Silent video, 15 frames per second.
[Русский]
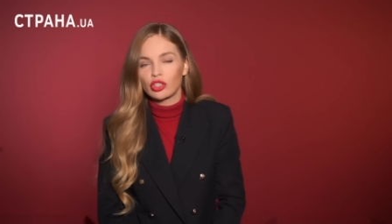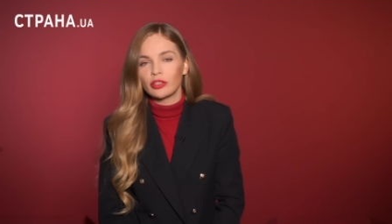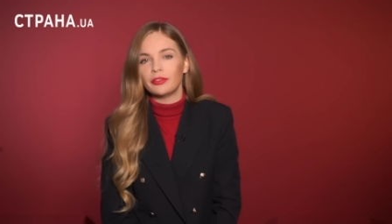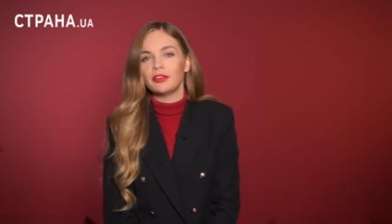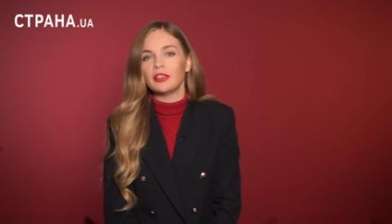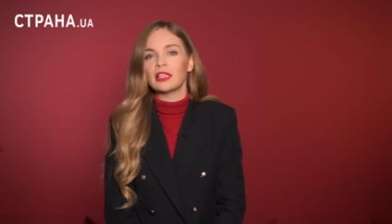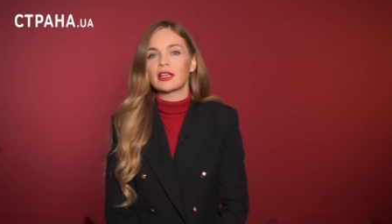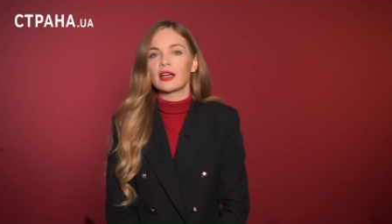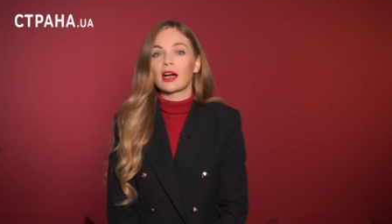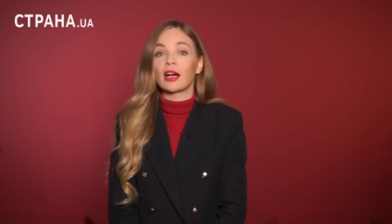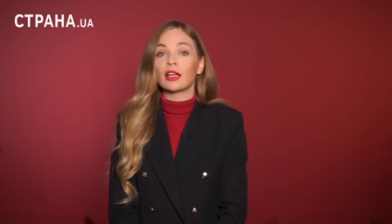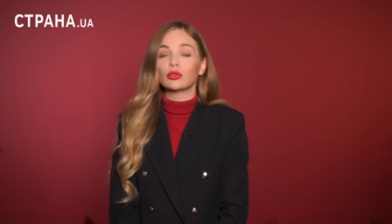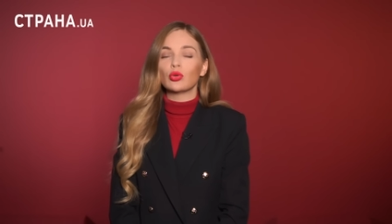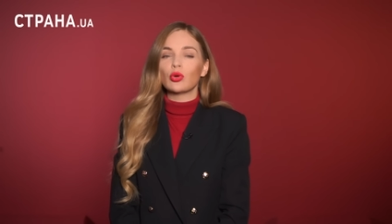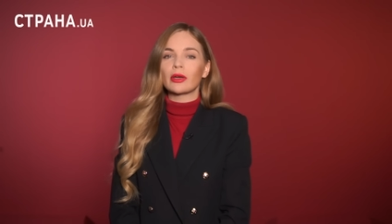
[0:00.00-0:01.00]
Шефира,
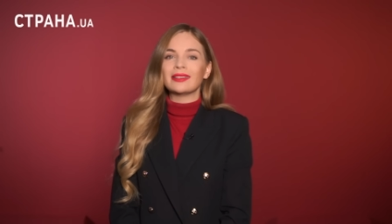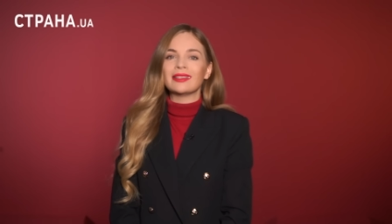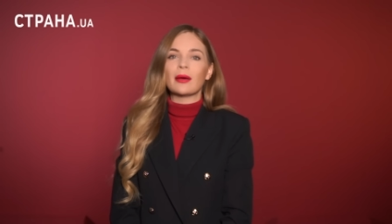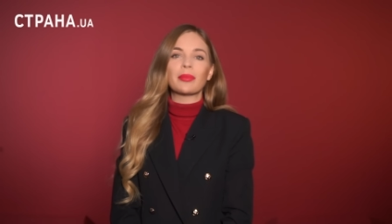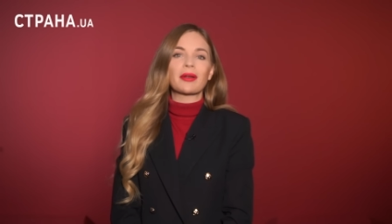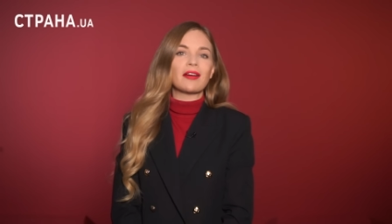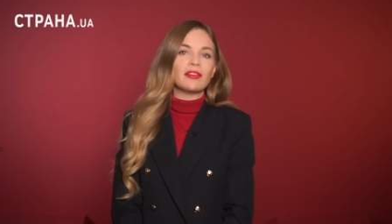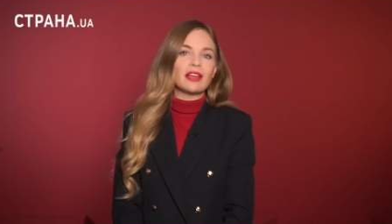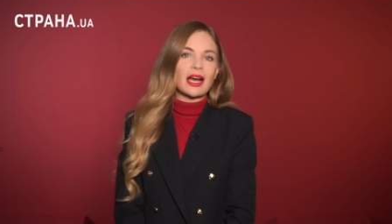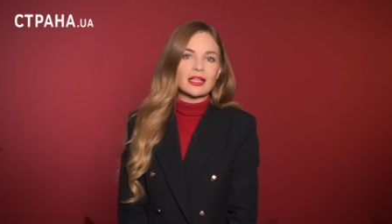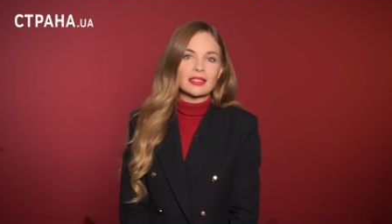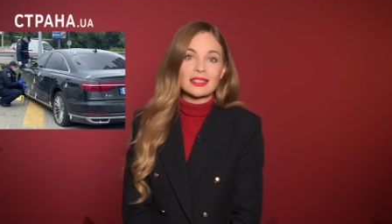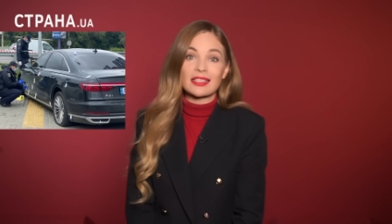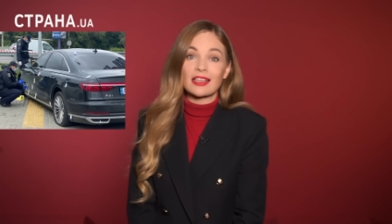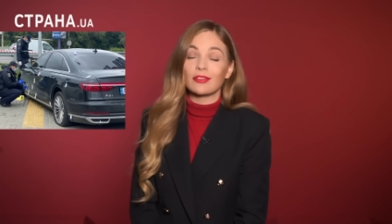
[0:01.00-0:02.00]
который
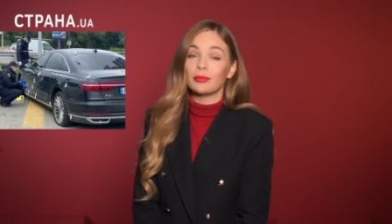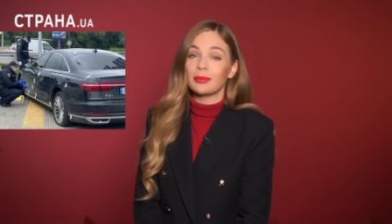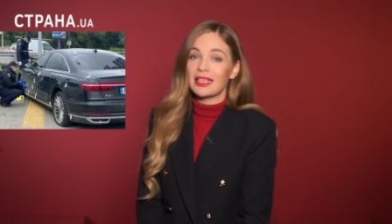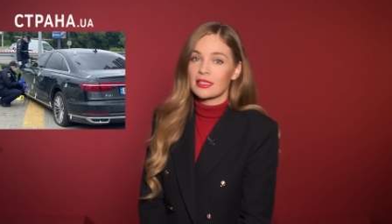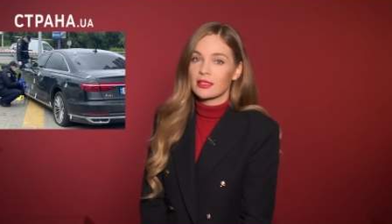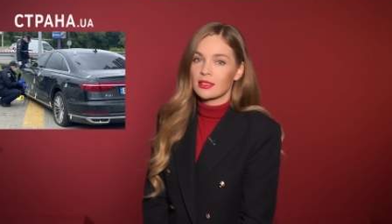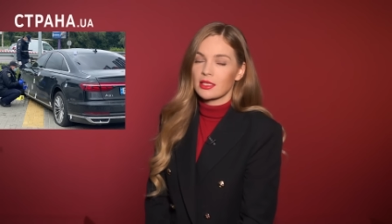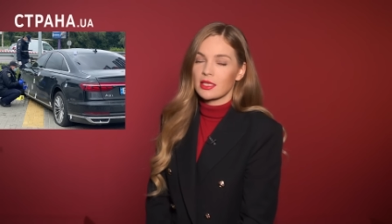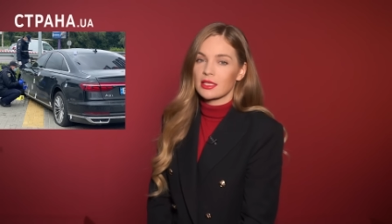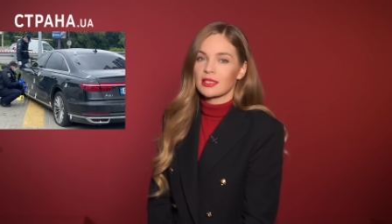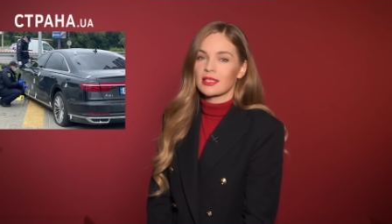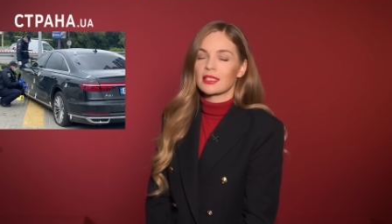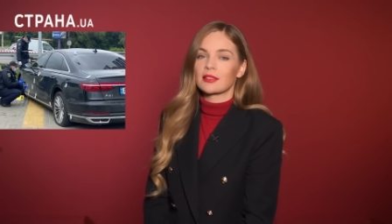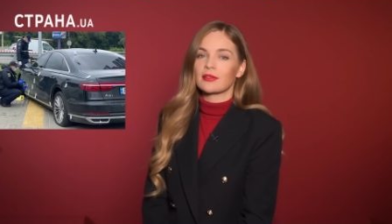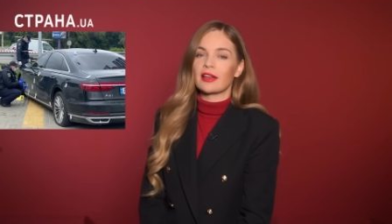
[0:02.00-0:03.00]
направлялся вместе
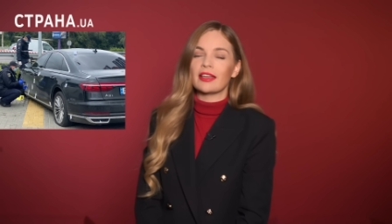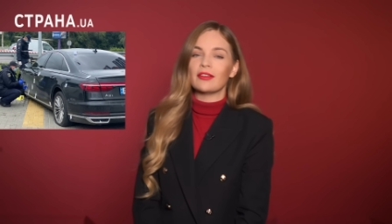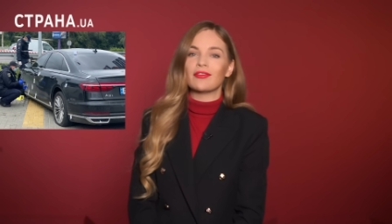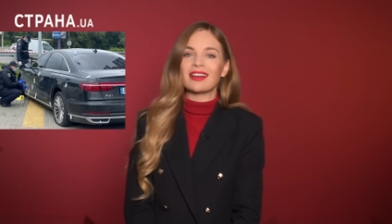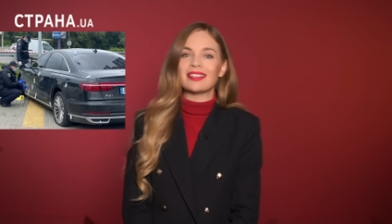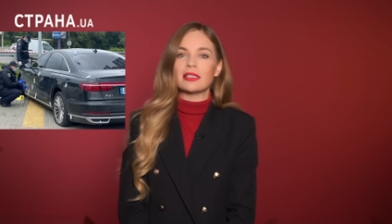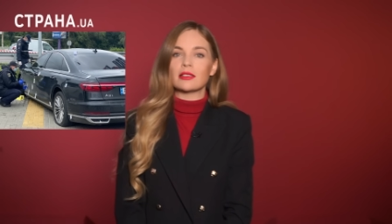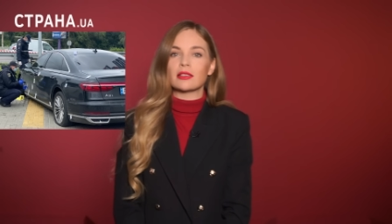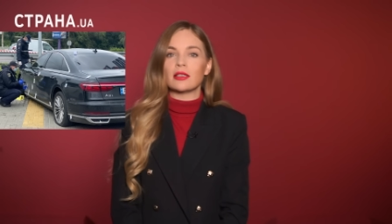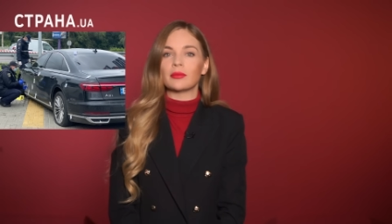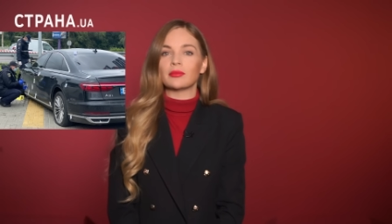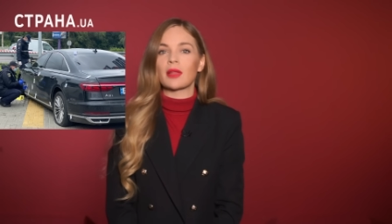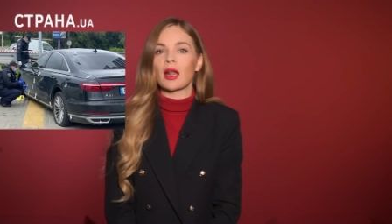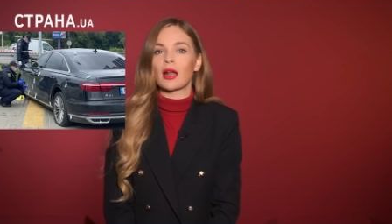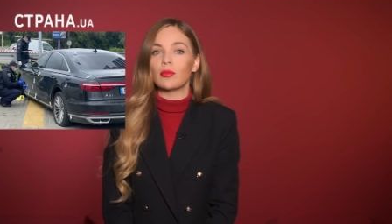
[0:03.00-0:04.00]
со своим
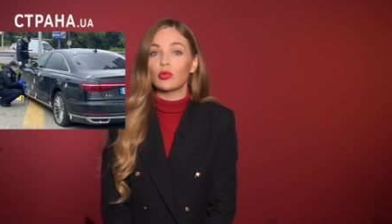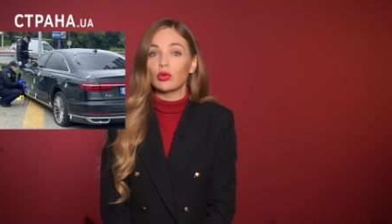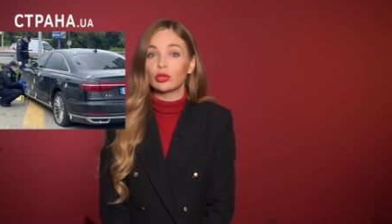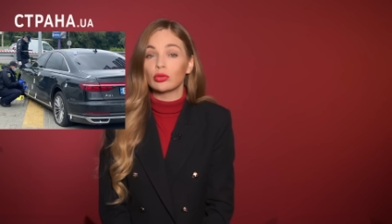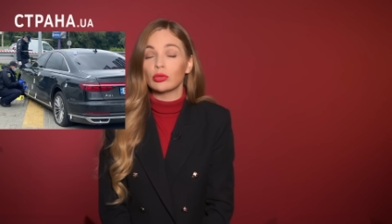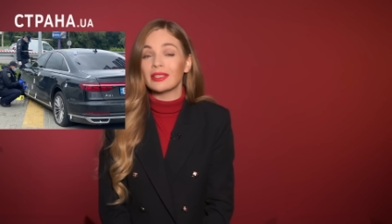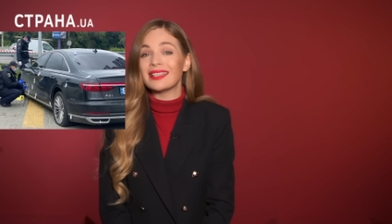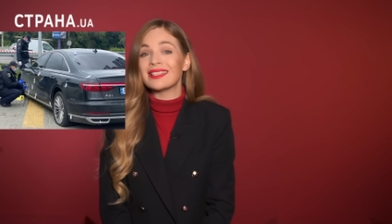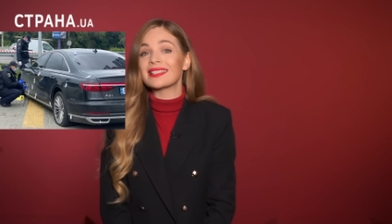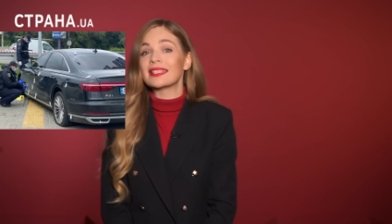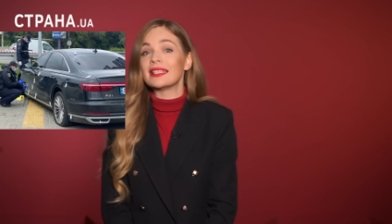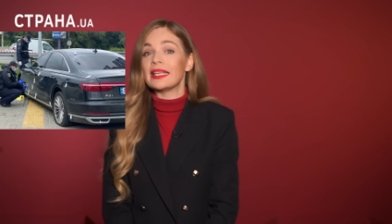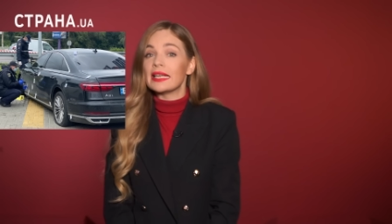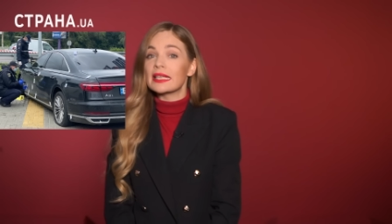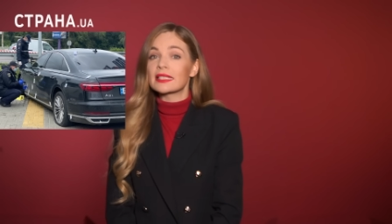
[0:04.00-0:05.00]
водителем на работу из
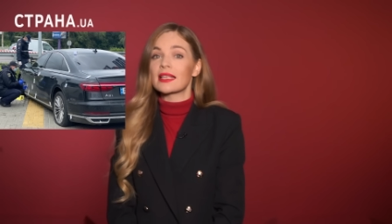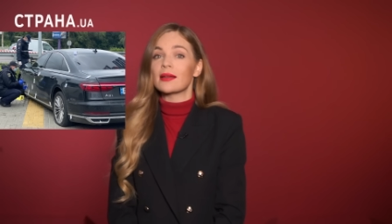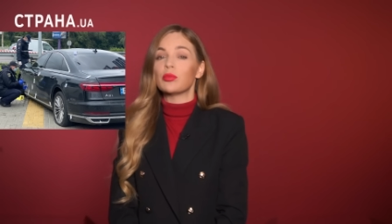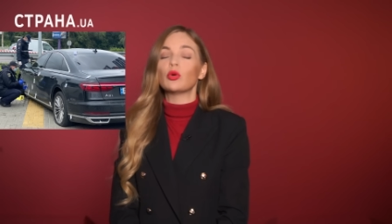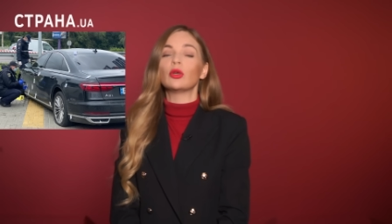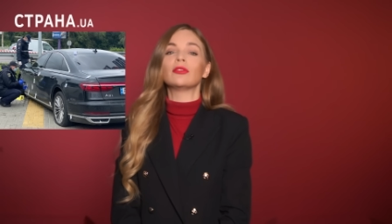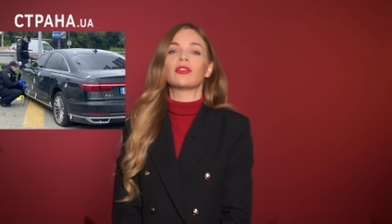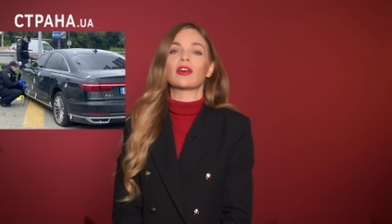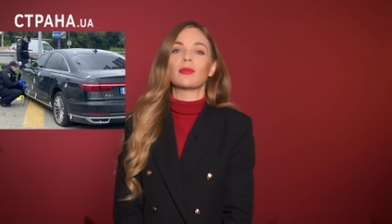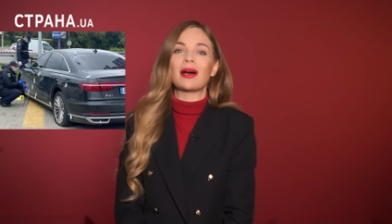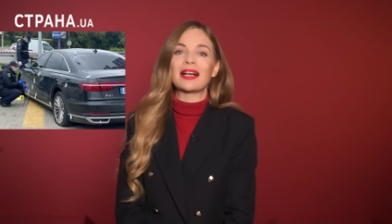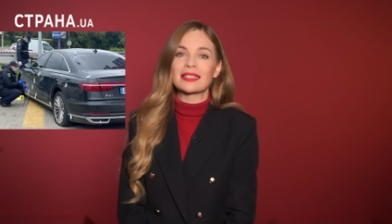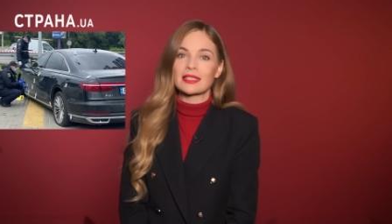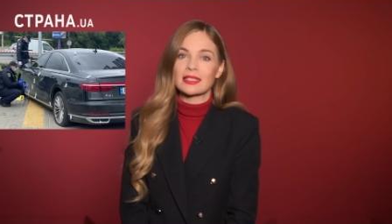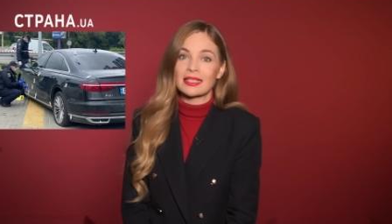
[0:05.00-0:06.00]
леса, по
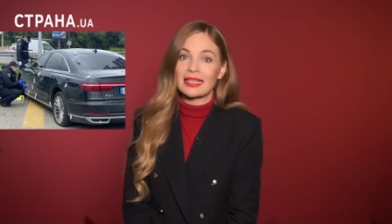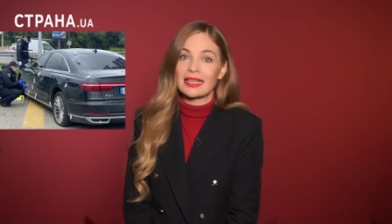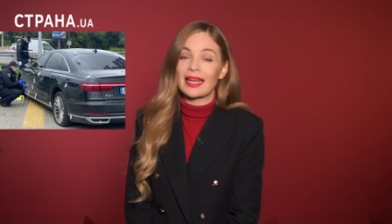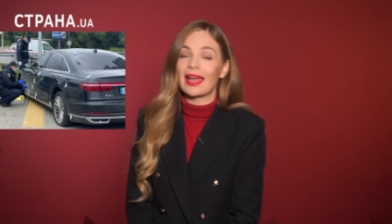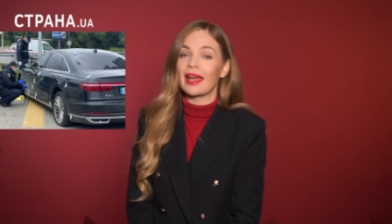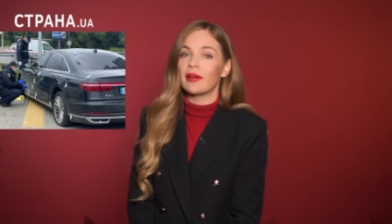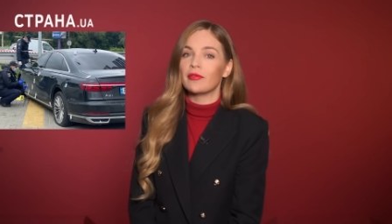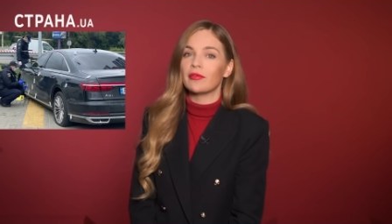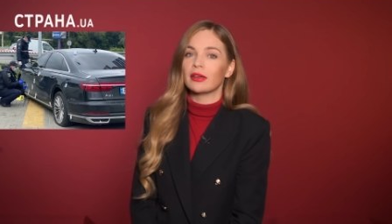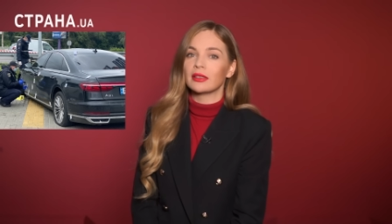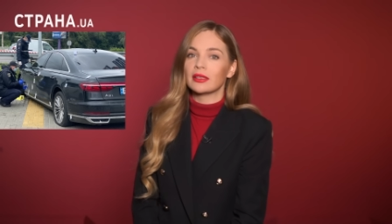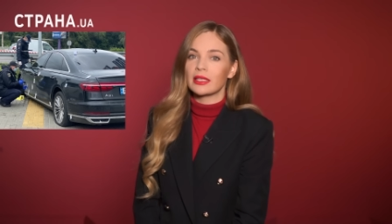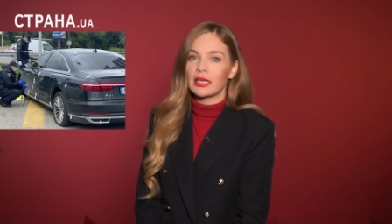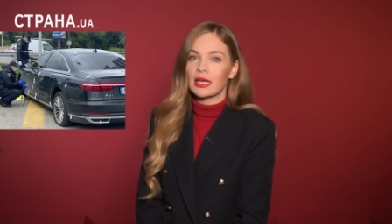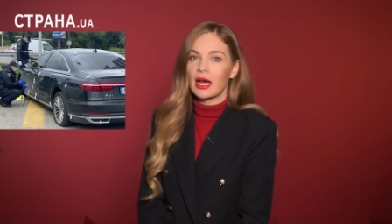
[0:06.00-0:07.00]
информации
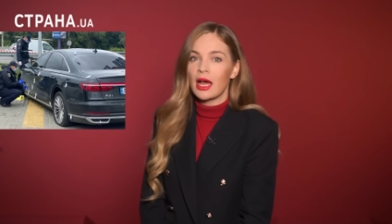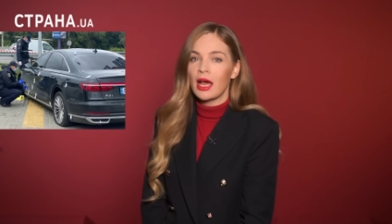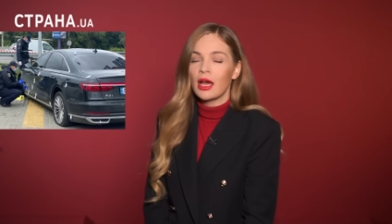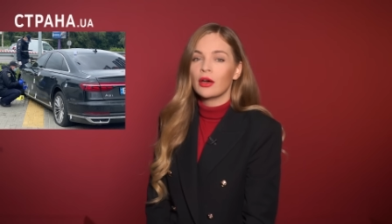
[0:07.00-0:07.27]
МВД,